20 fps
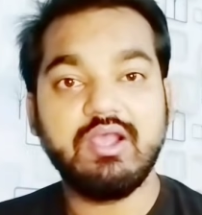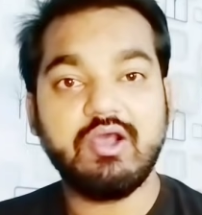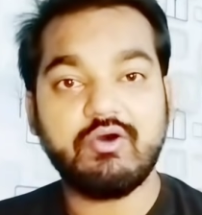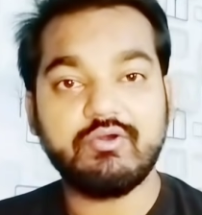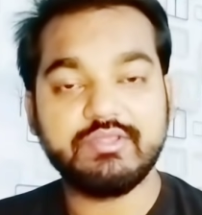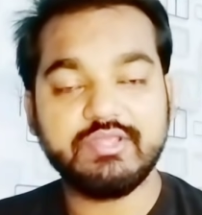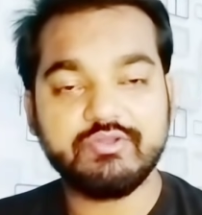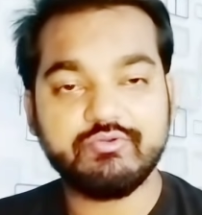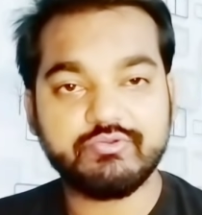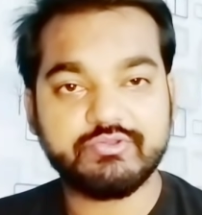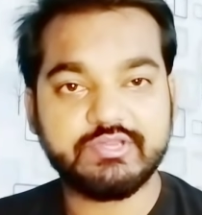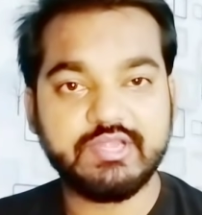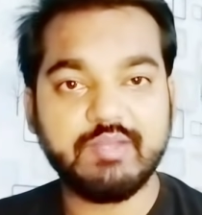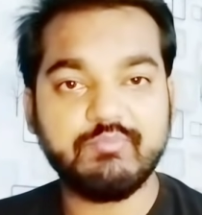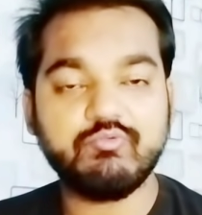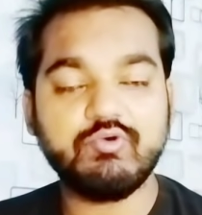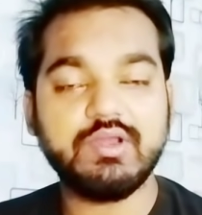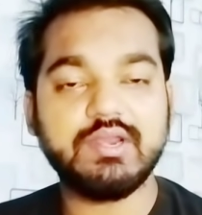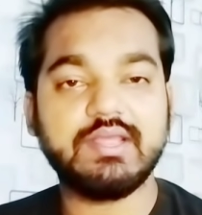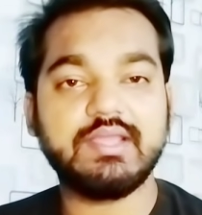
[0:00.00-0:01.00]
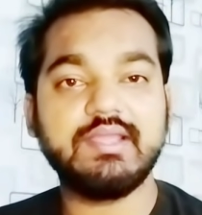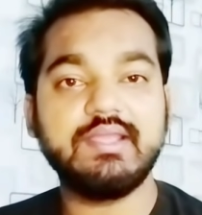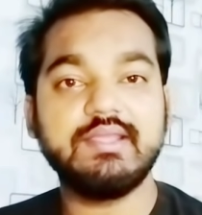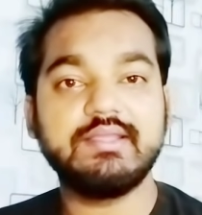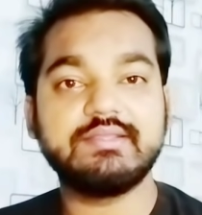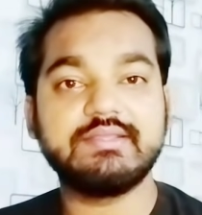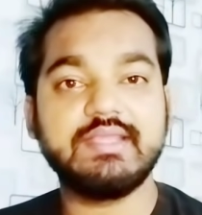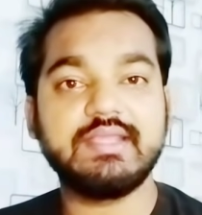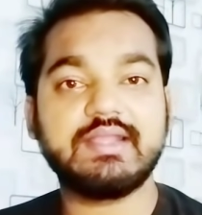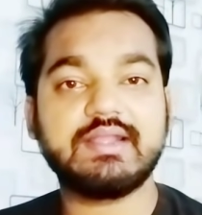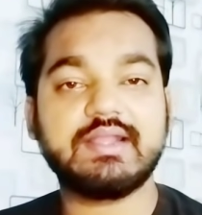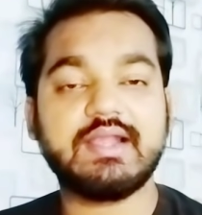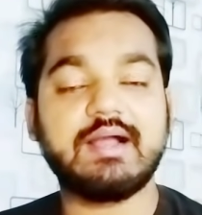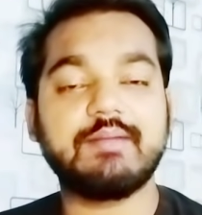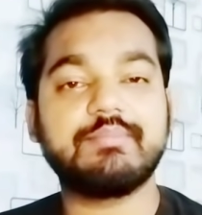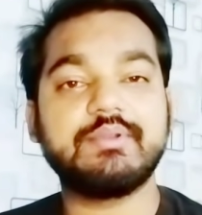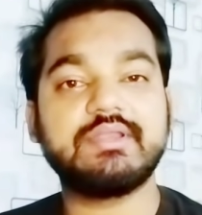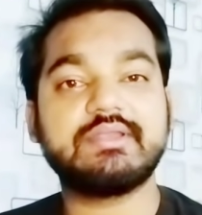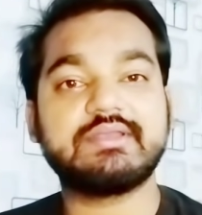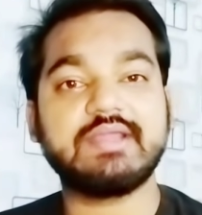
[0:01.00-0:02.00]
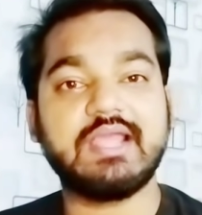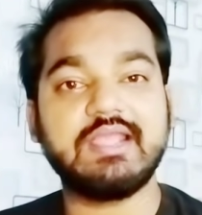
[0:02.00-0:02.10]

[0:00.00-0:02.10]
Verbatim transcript: और ये जो सैमुअल है ये काफ़ी